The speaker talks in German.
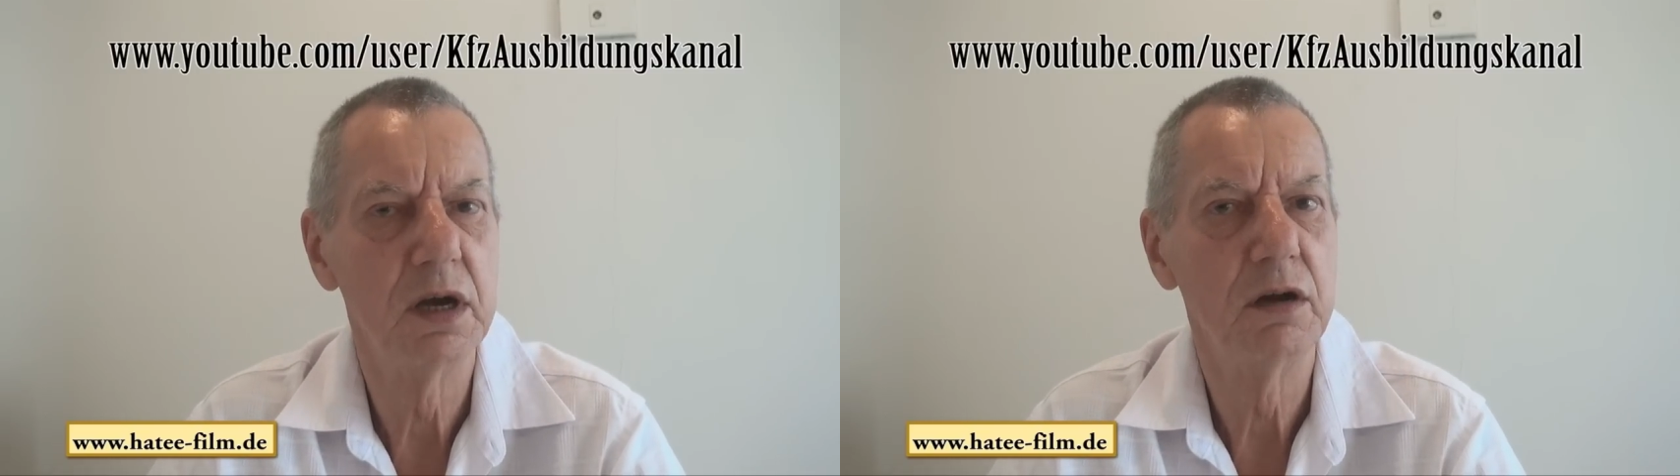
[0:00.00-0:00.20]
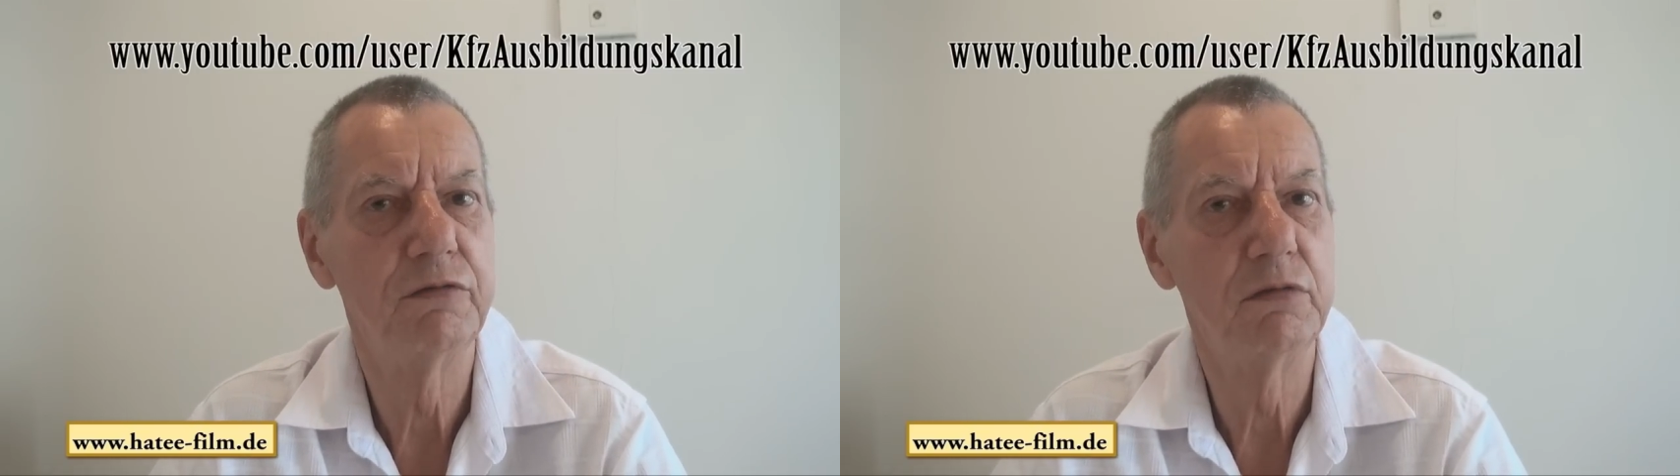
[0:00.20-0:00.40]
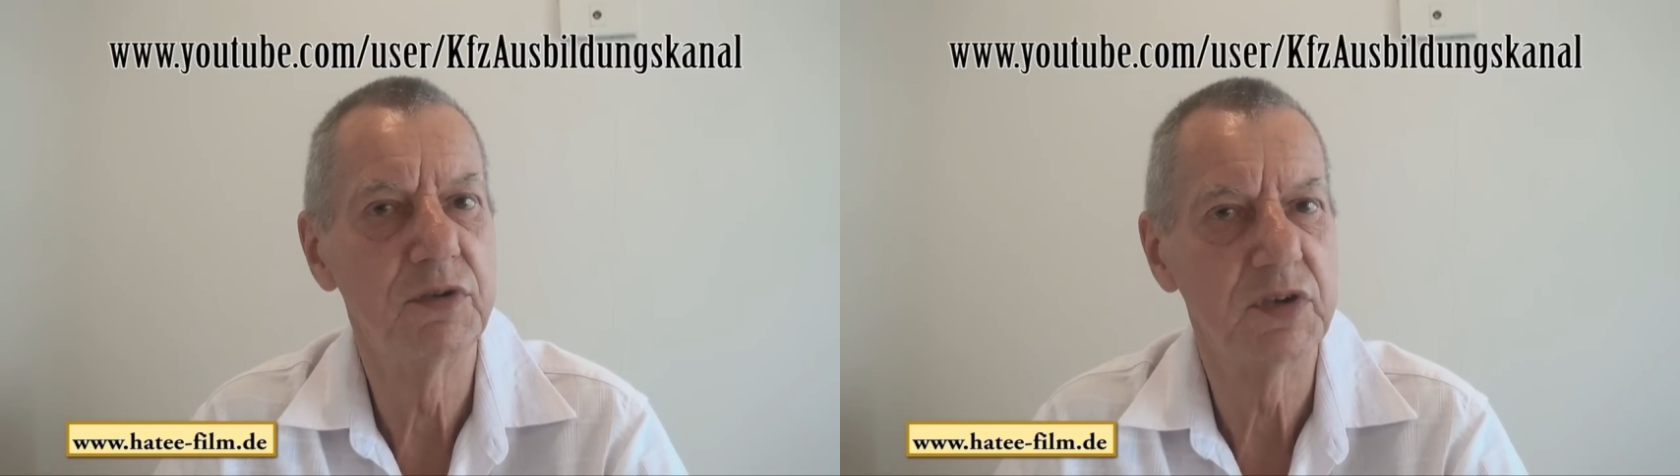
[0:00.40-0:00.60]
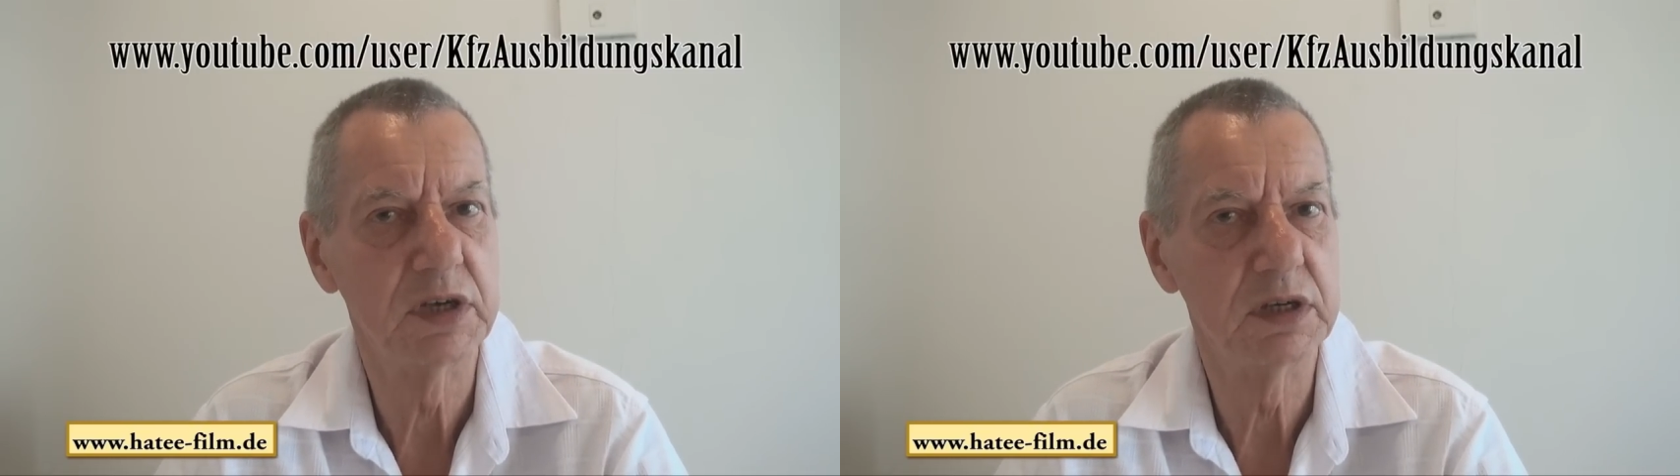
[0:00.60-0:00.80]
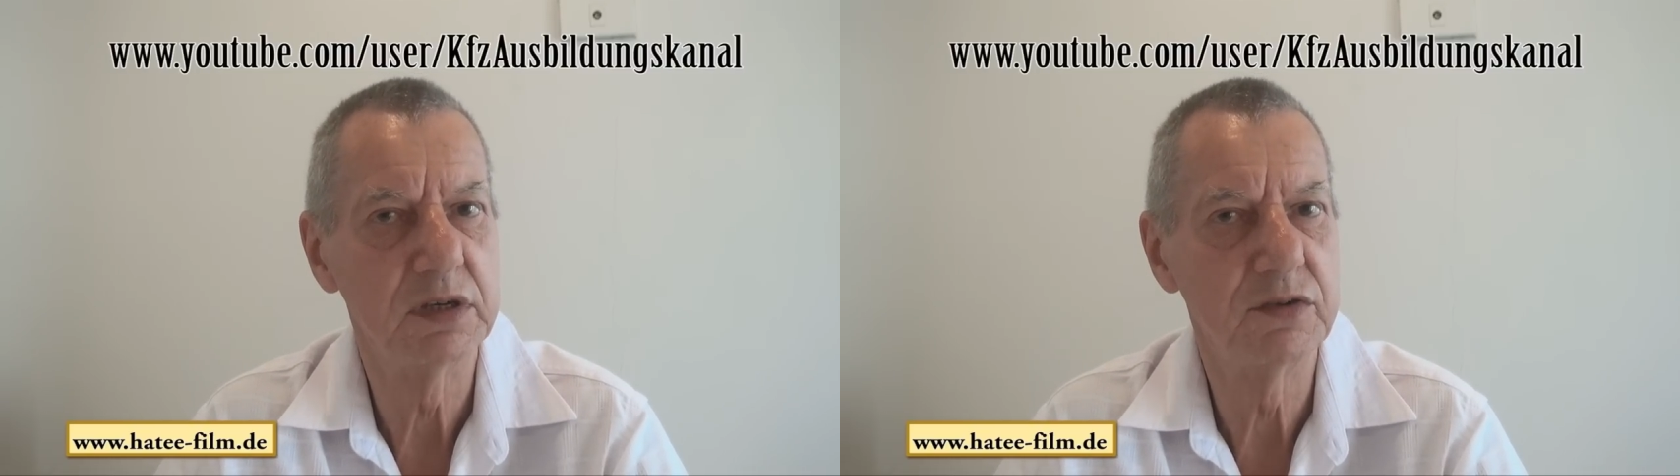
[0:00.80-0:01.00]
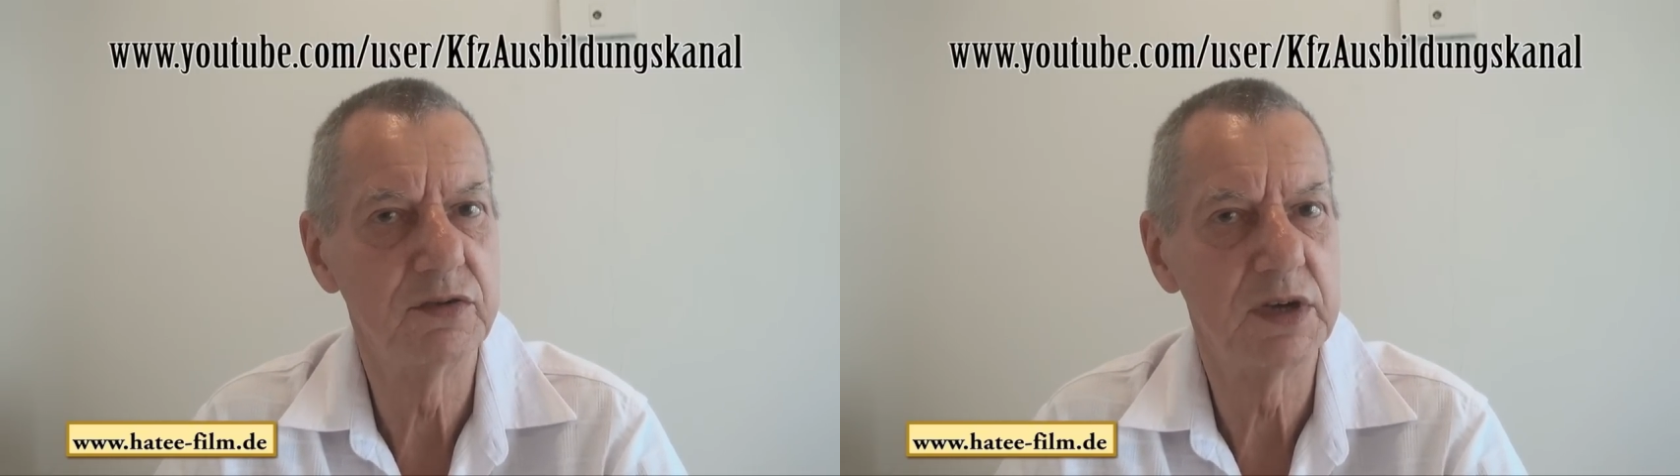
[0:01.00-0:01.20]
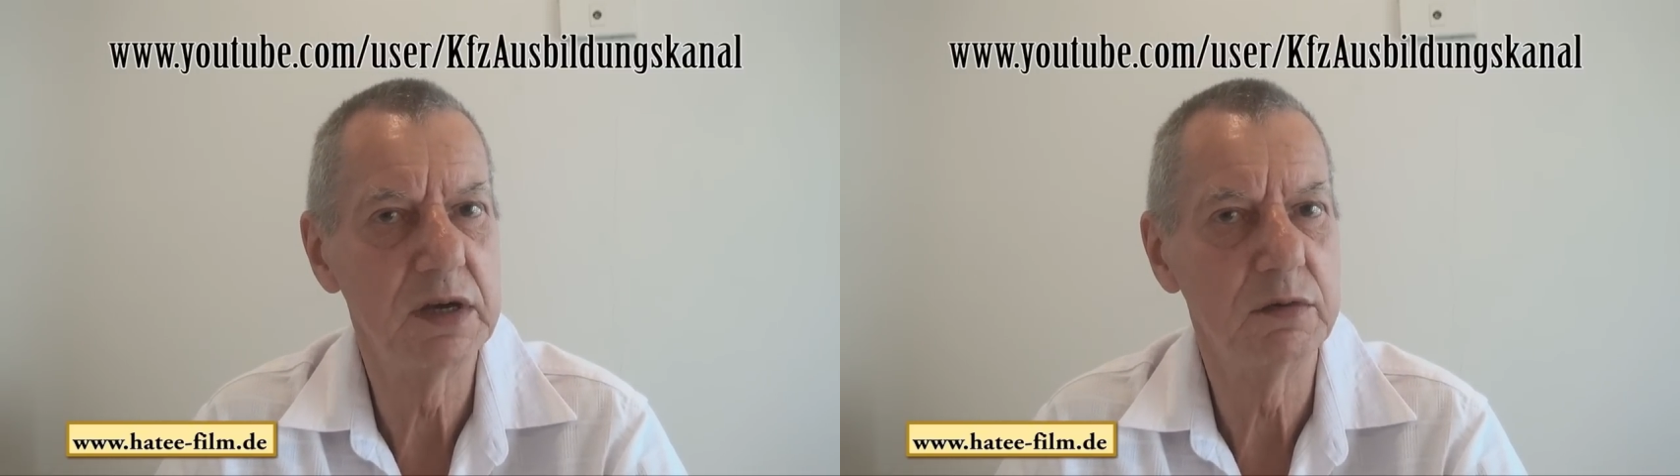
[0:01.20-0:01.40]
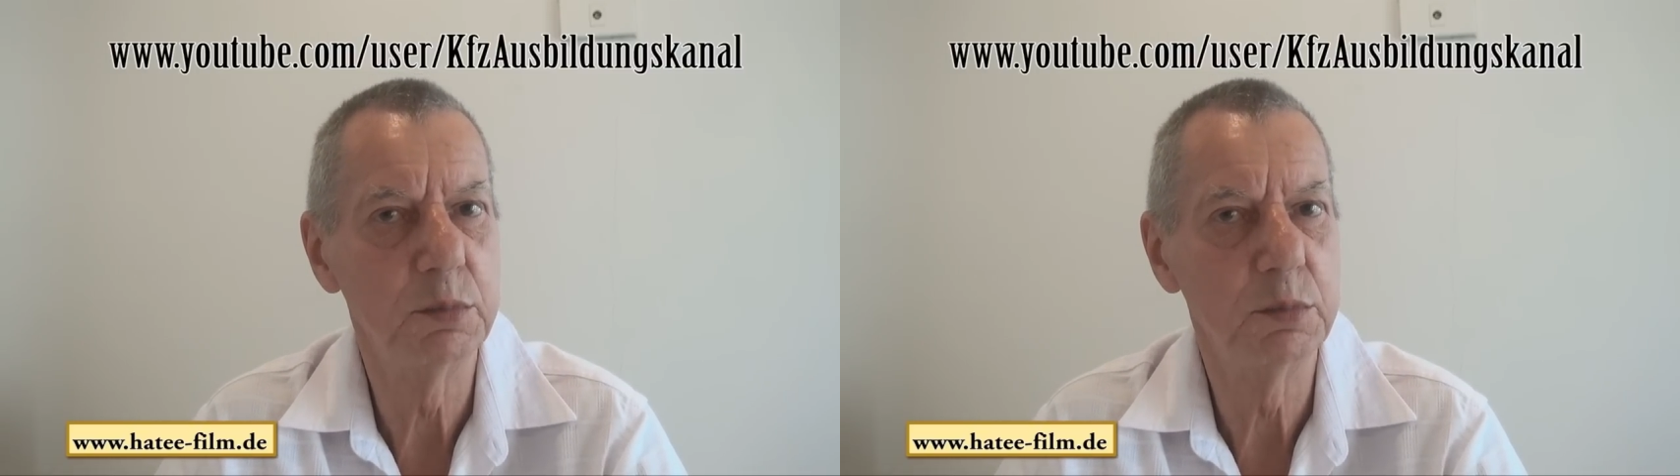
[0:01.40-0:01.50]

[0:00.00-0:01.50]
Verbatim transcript: vorsichtig zu sein